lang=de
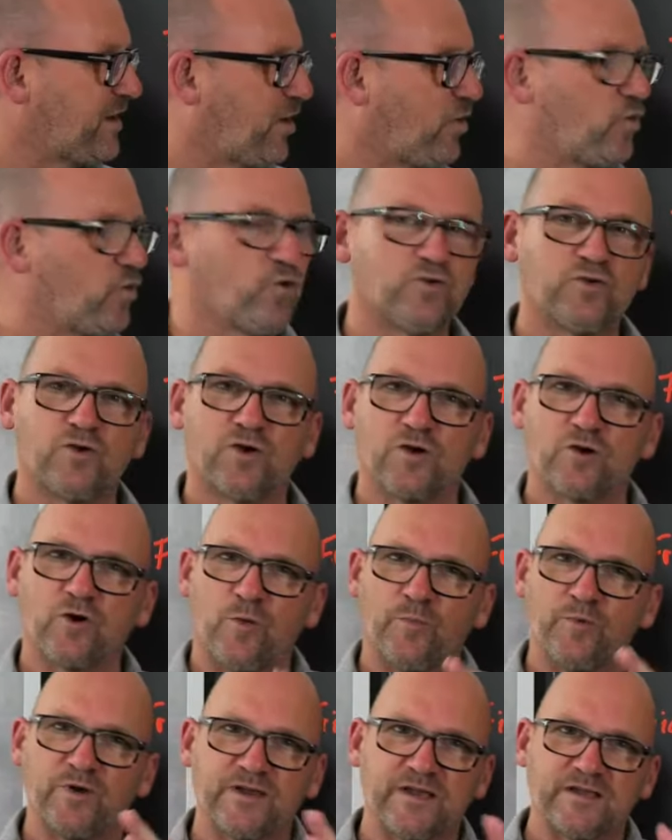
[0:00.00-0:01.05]
auch unter
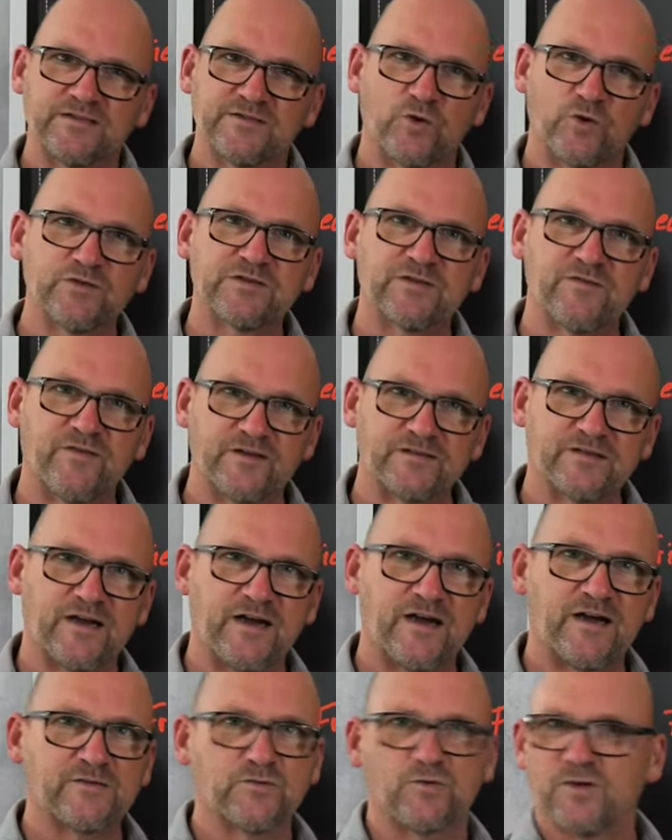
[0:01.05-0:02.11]

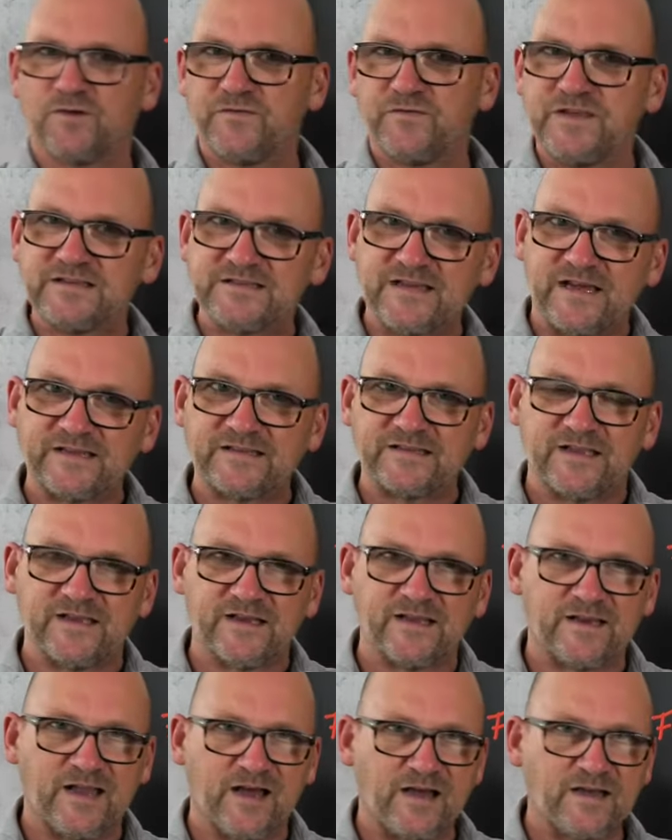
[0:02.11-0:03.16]
Kommunikationsquadrat oder vier Seiten
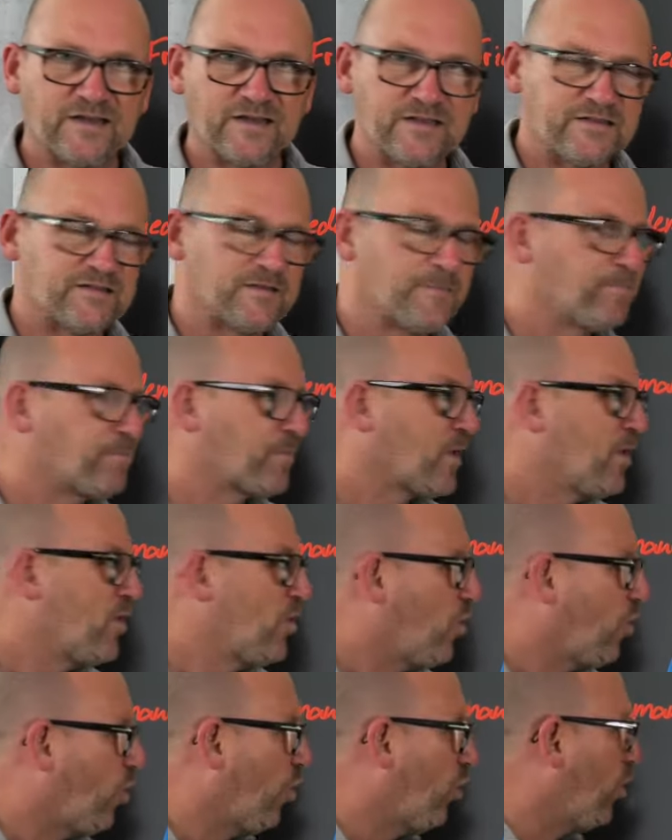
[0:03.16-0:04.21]
einer Nachricht.
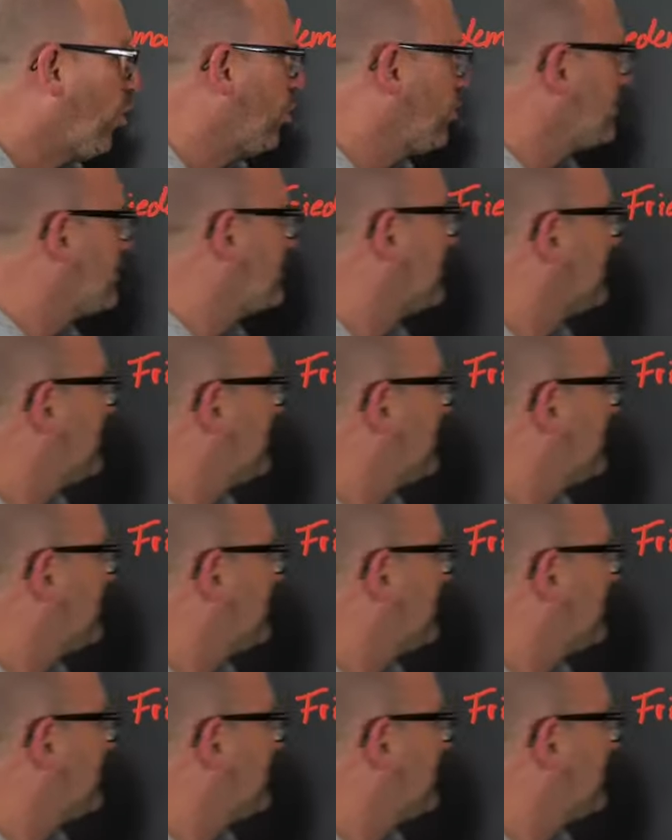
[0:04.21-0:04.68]
Und